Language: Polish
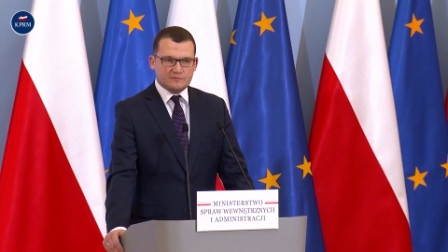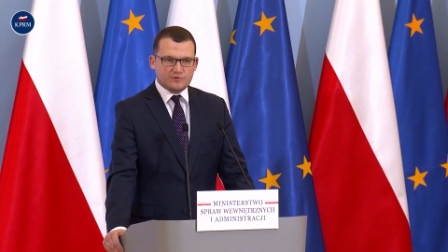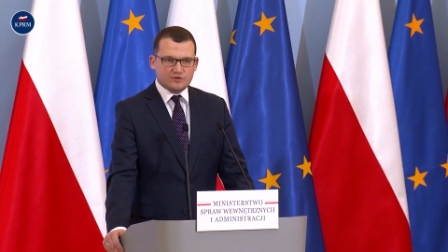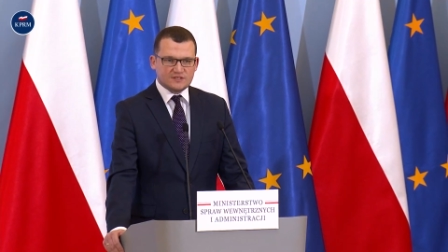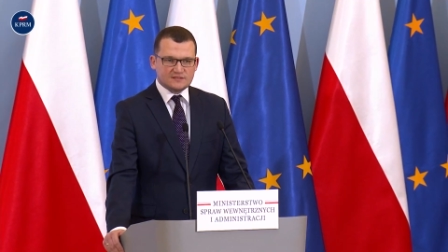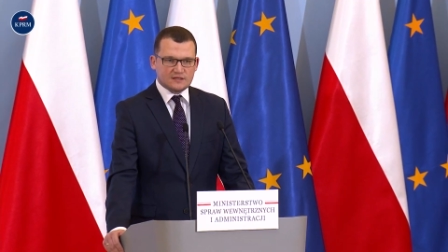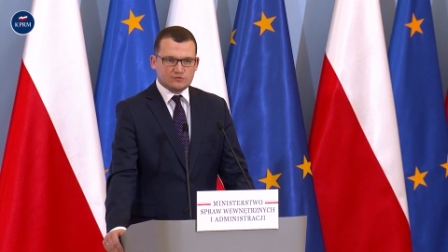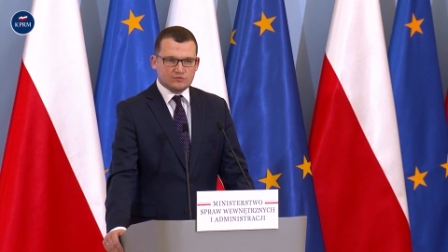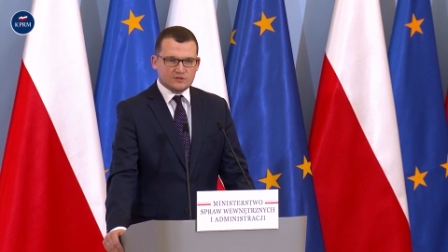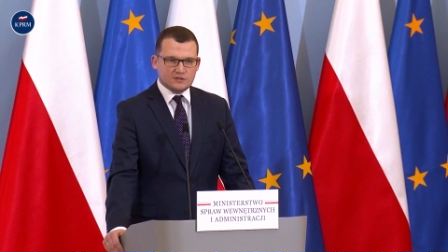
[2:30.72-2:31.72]
proces, na
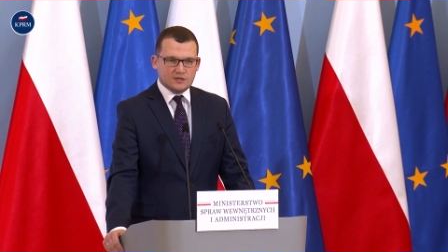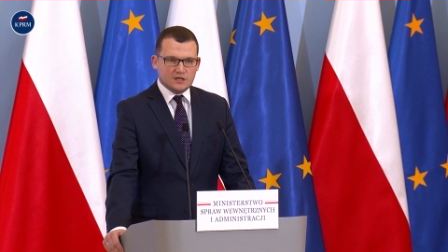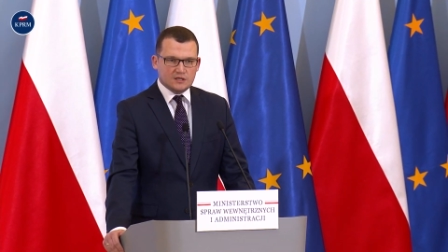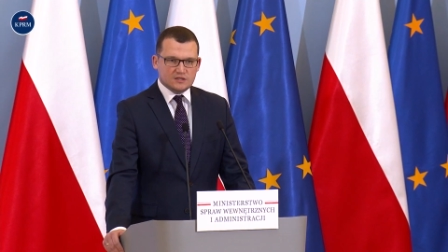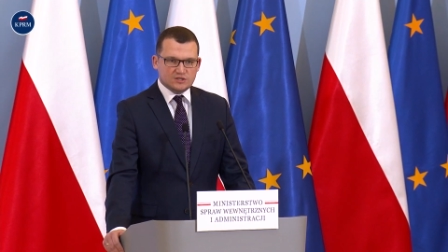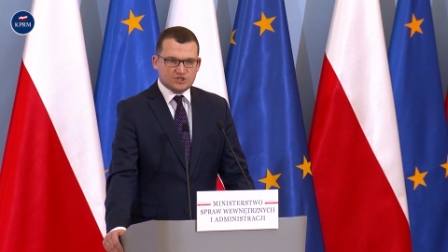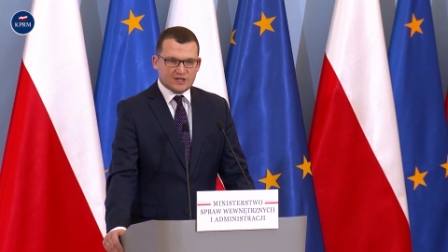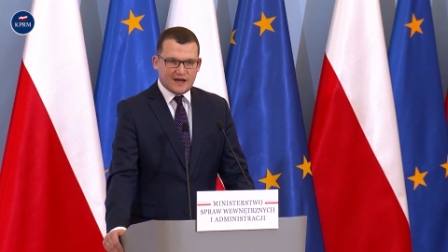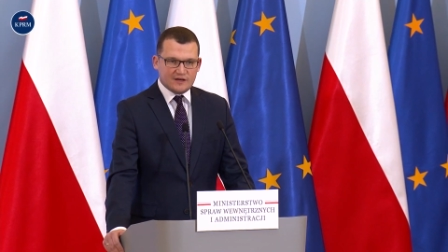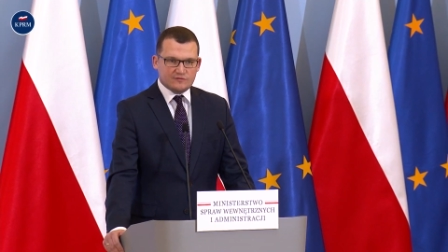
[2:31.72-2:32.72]
który
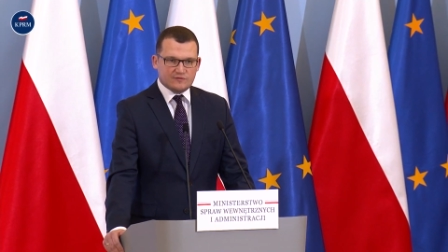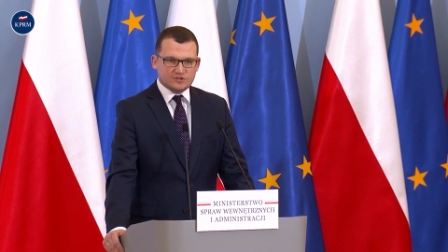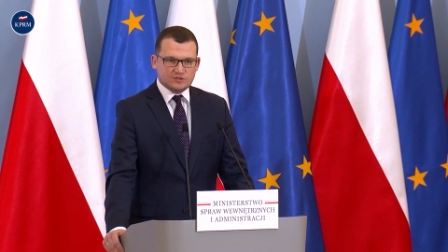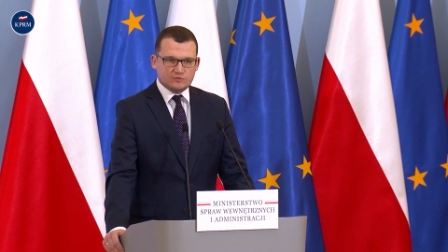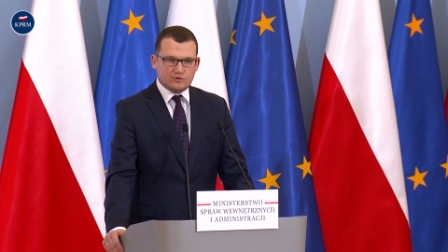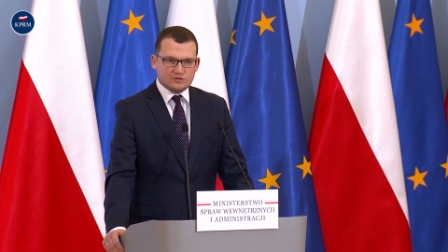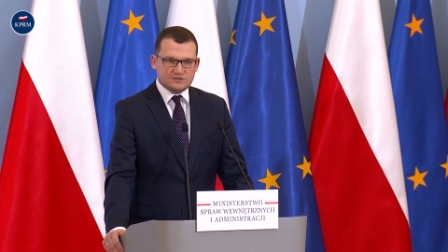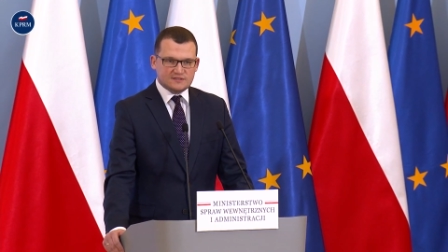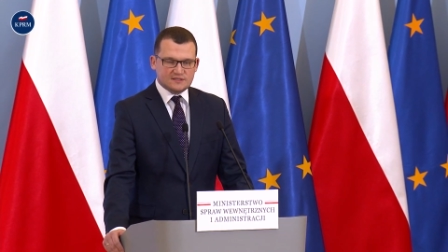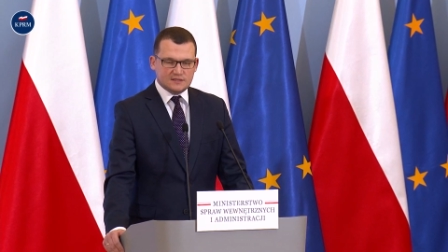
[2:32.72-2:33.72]
czekają właśnie
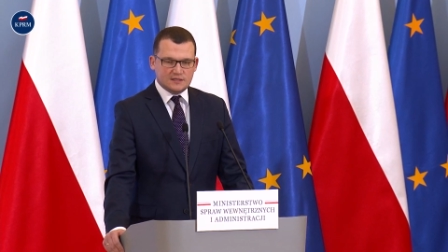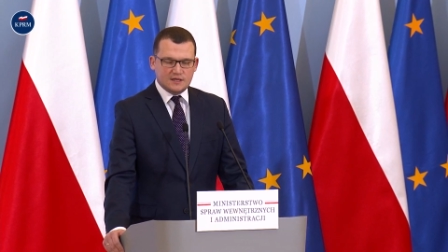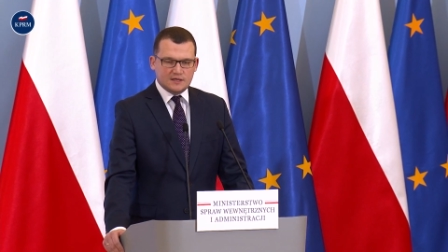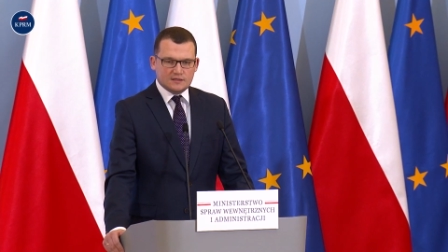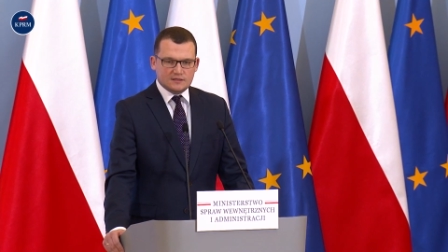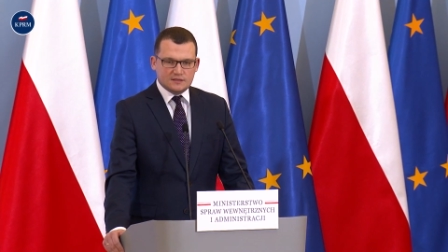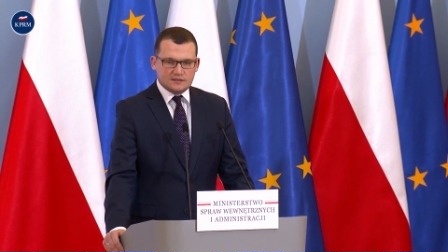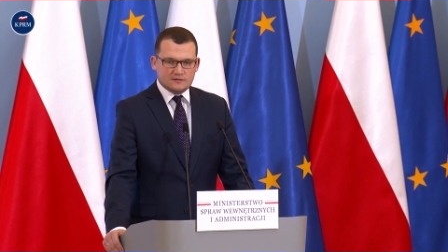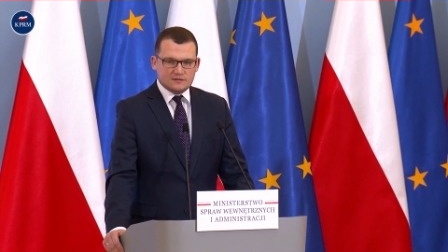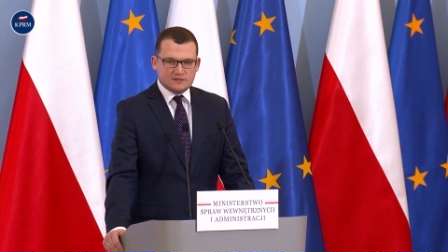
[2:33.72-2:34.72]
uchodźcy
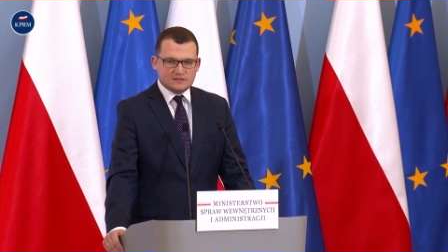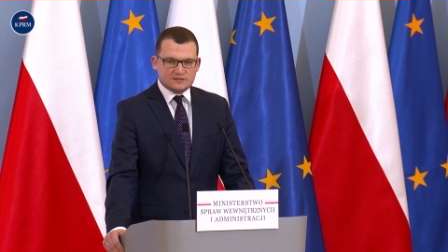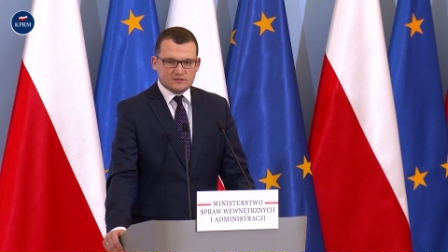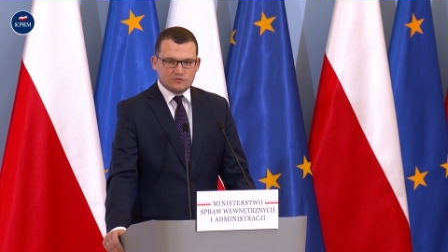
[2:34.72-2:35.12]
z